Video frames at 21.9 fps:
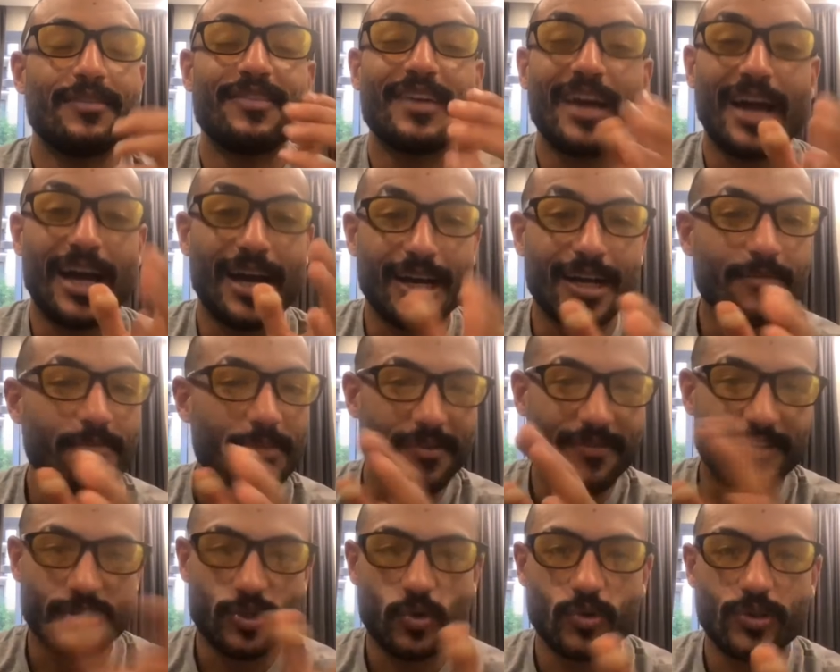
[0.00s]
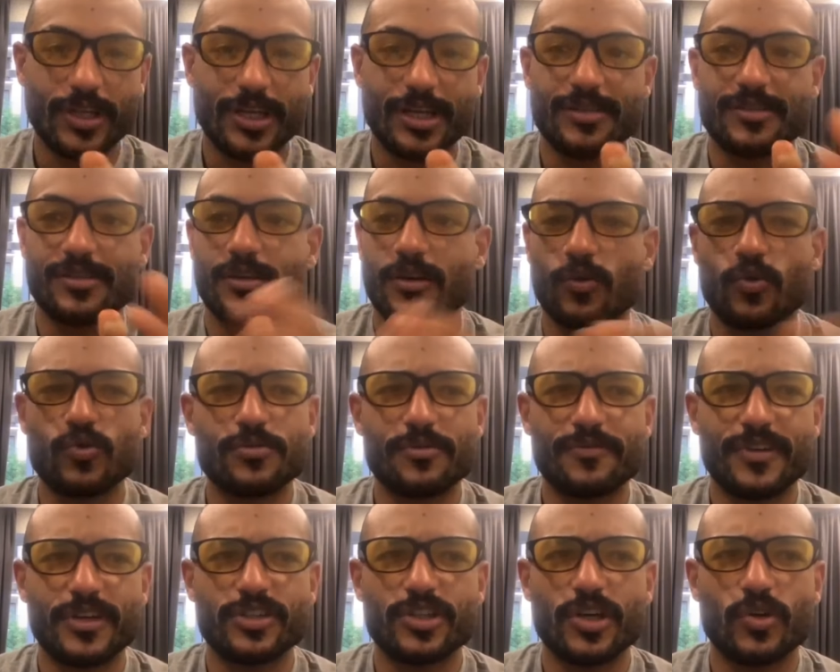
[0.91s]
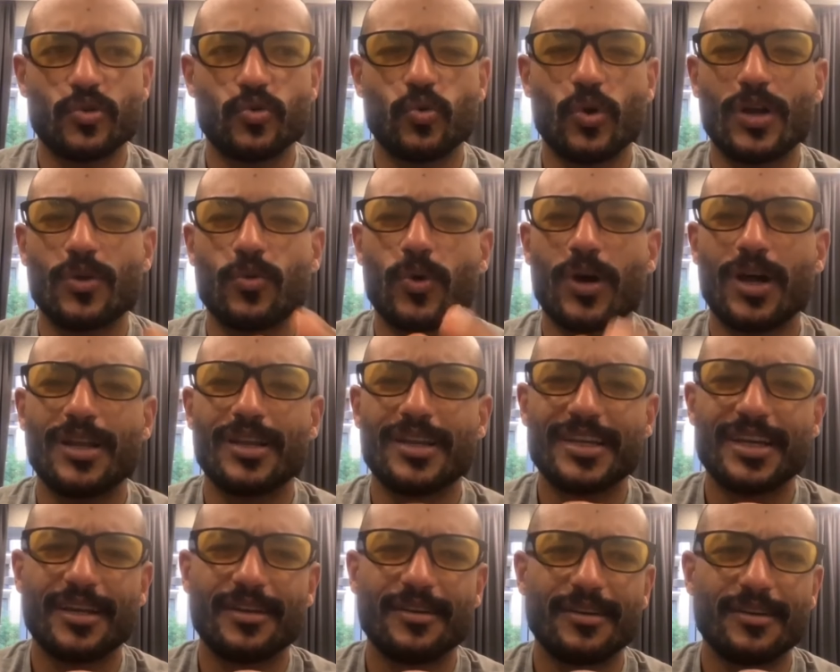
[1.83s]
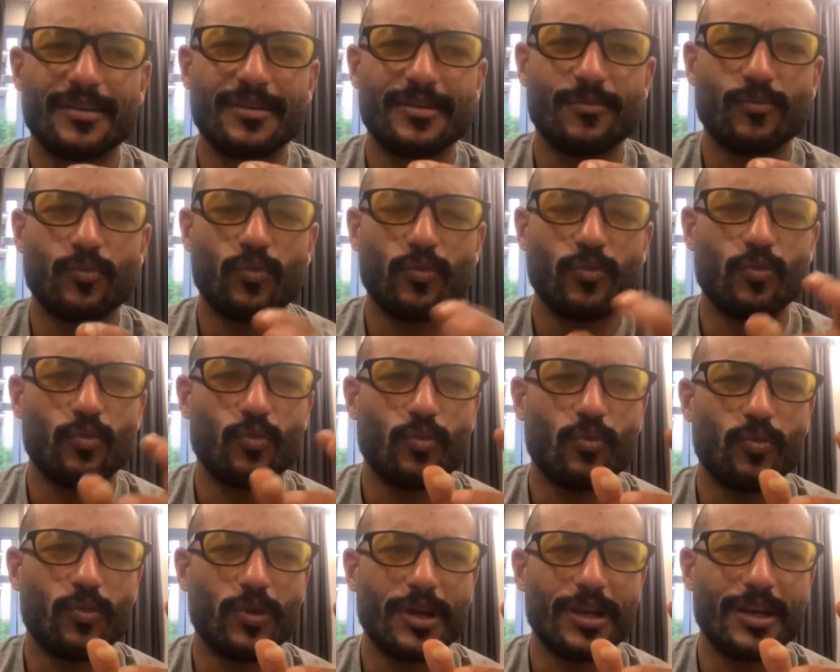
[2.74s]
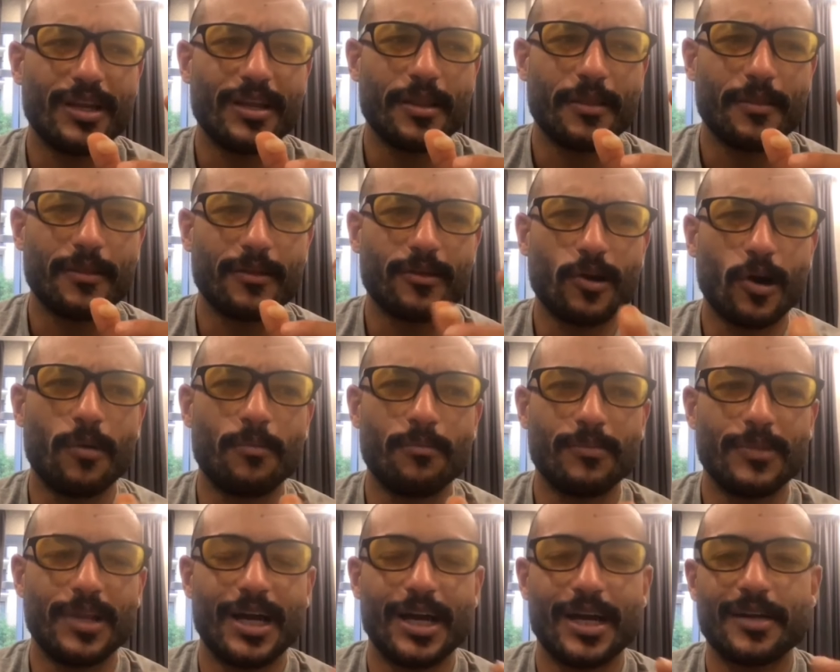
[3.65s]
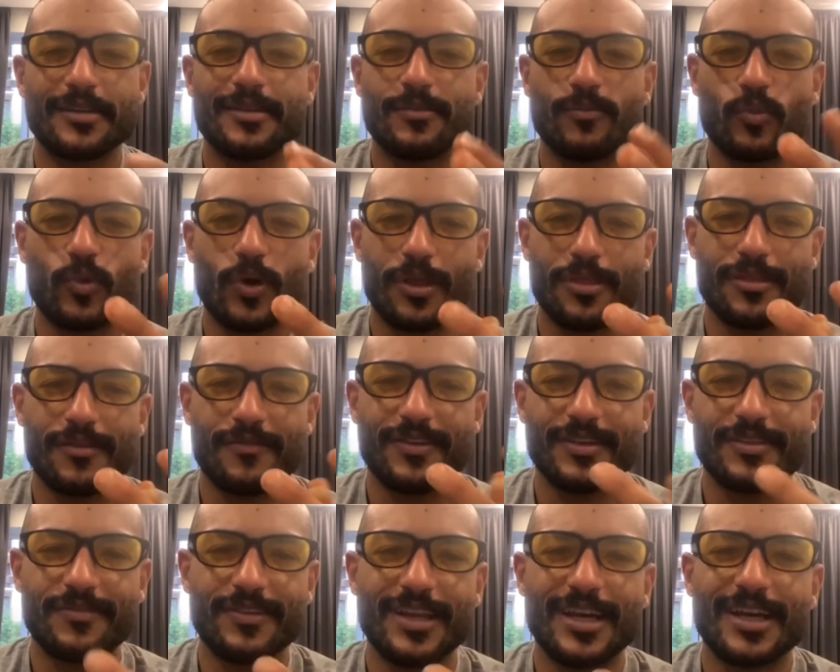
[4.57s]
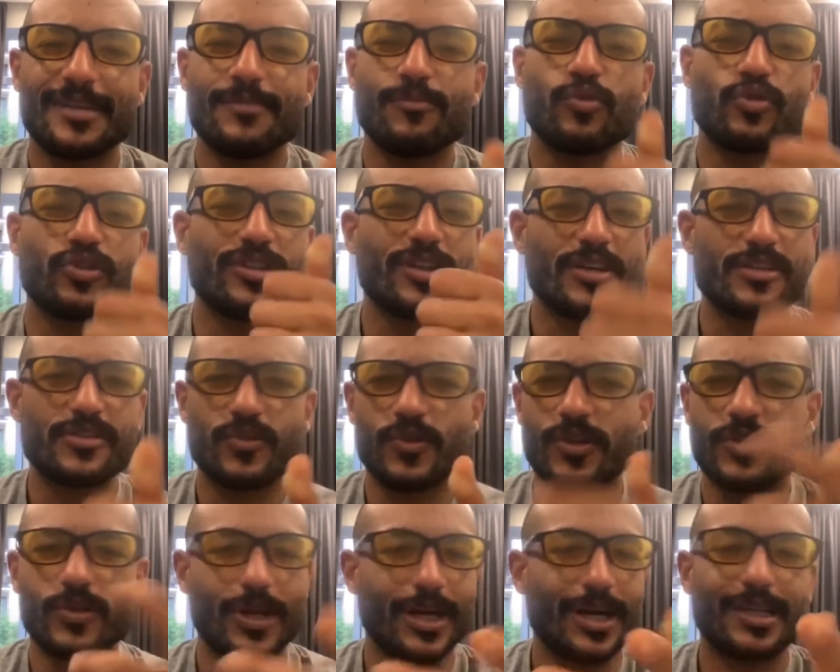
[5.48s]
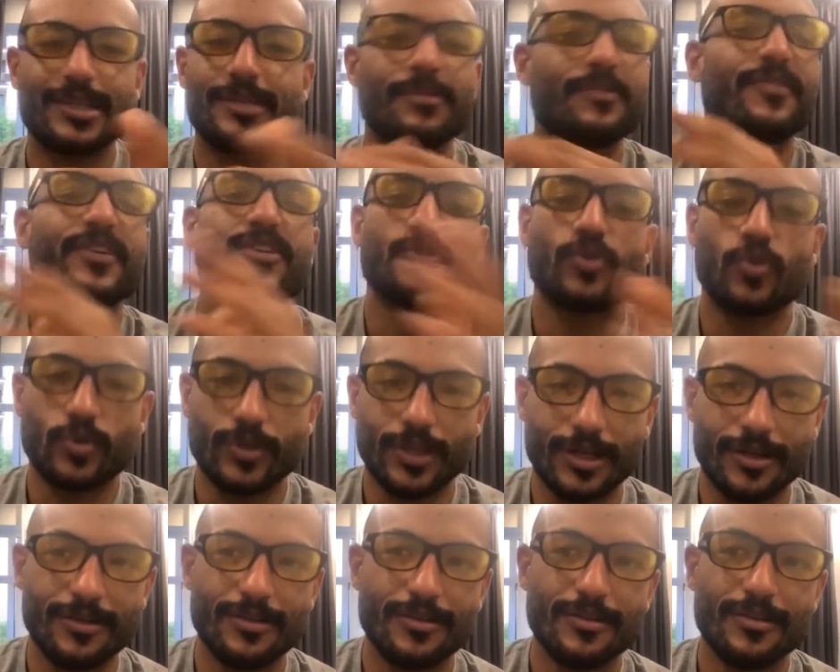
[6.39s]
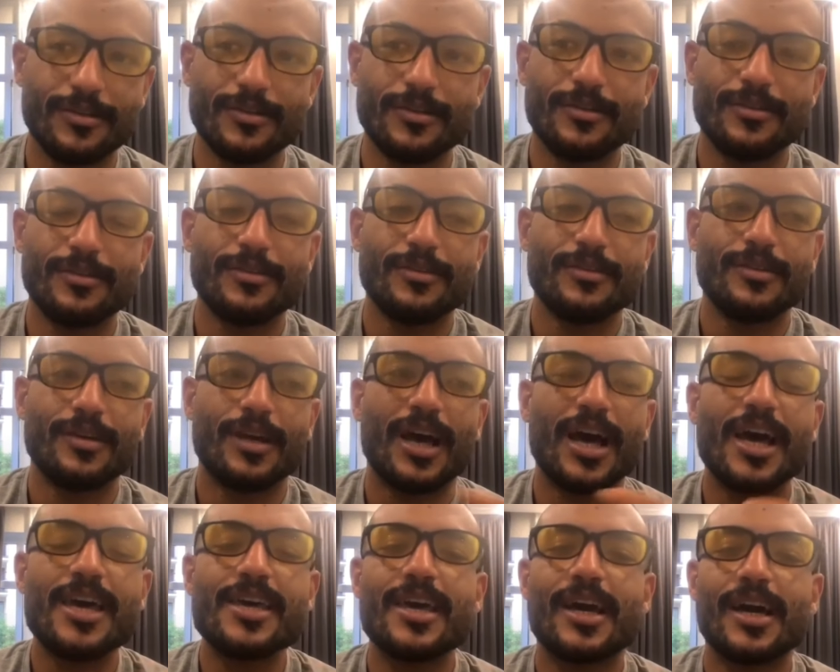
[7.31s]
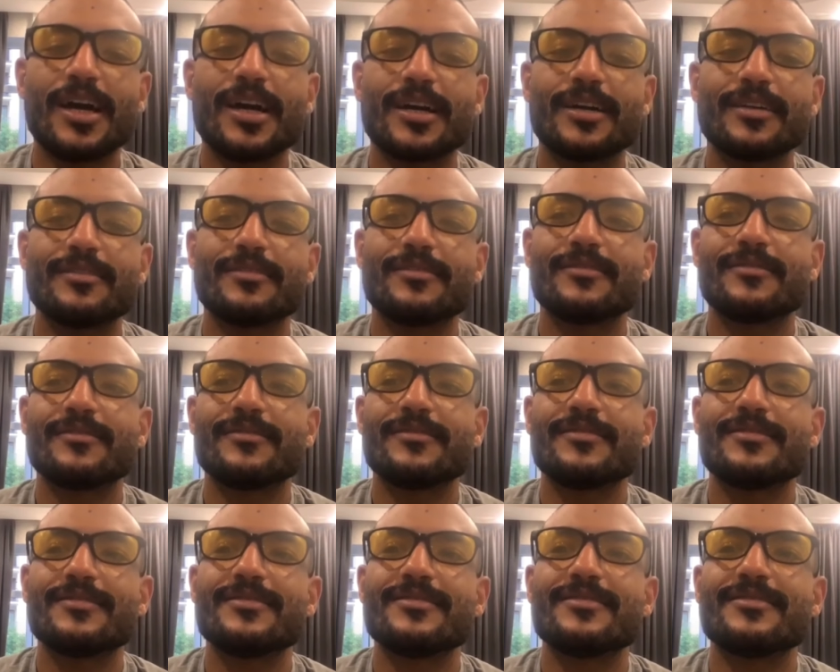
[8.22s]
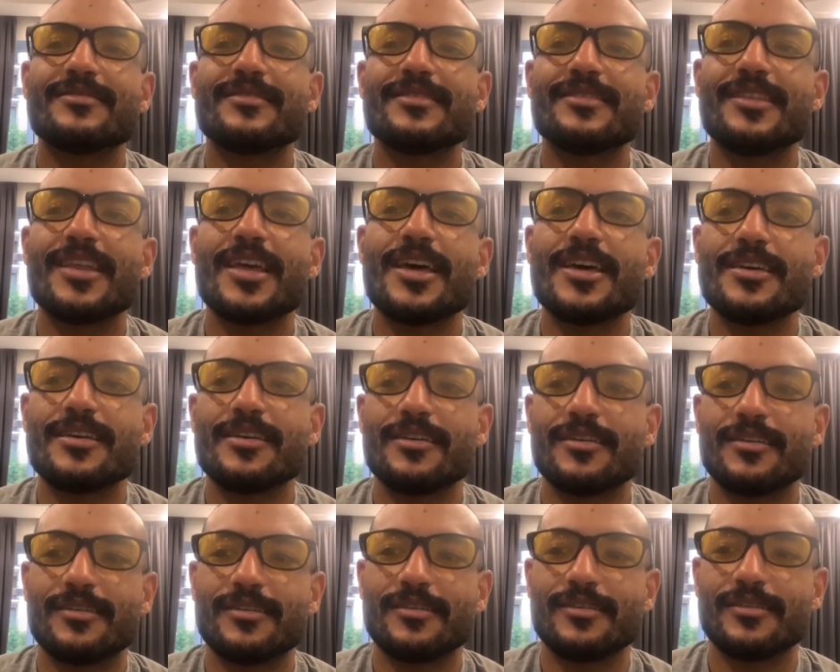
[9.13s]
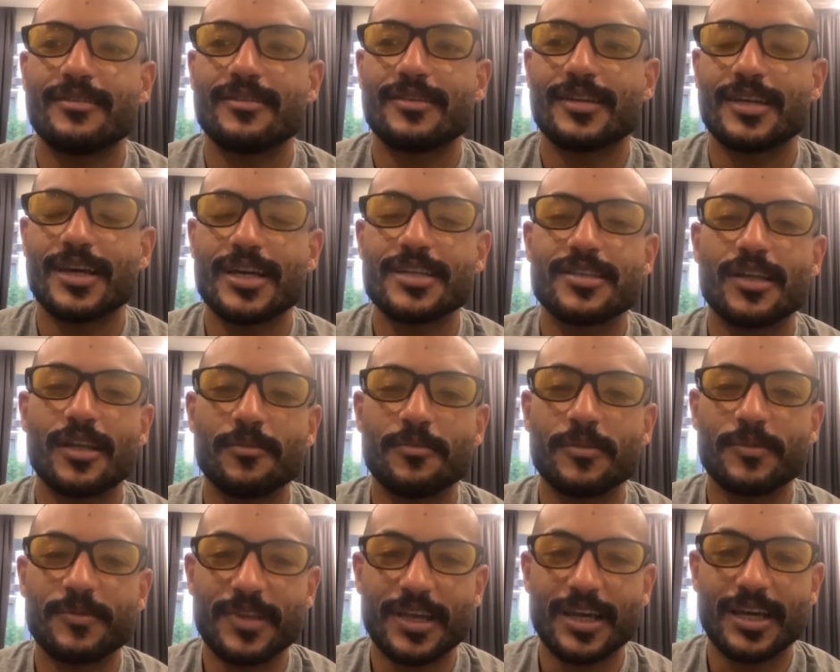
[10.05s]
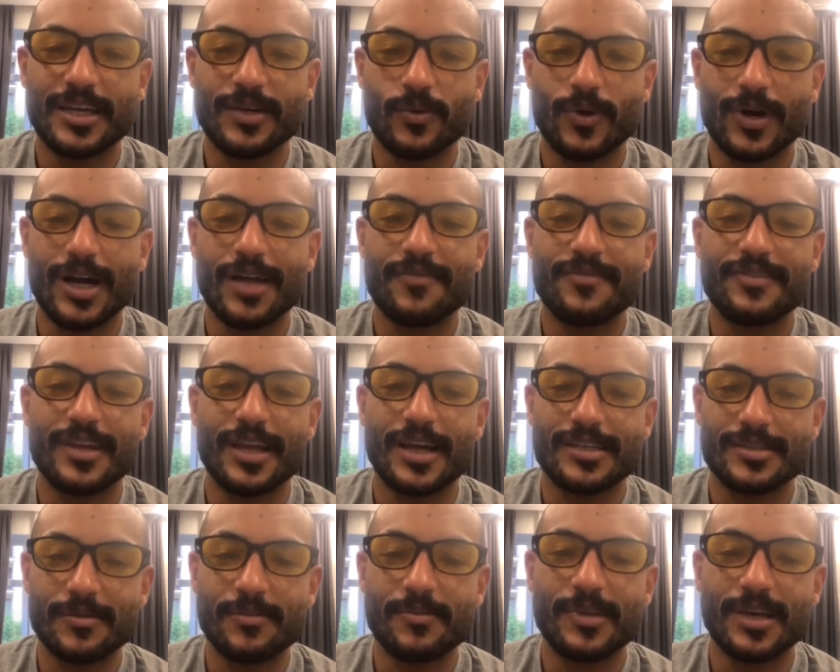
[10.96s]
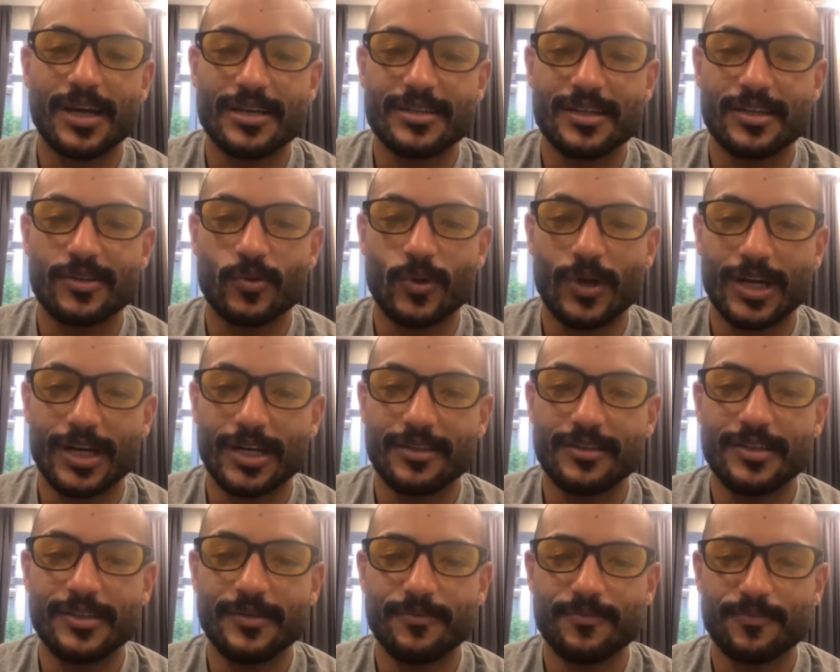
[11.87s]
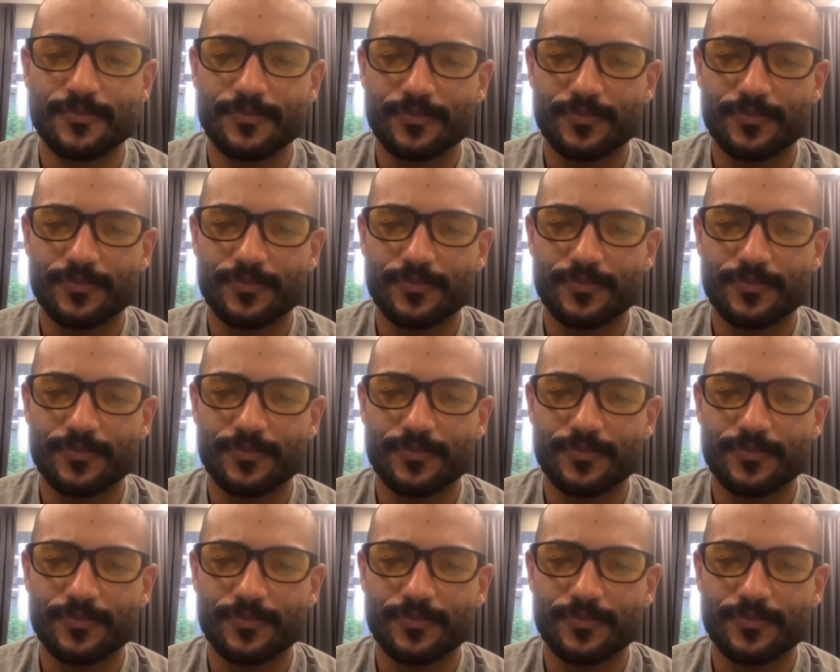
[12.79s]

في حاجات ما ينفعش اخدها يعني سكروز ما ينفعش اخده انواع اللي هي الجم الحاجات المكثفات في الاكل بروتين ايزوليت الحاجات دي ما ينفعش اخدها اي حاجه تضايق جهاز الهضم بتاعي وعارف انها هتسبب لي غازات والحاجات دي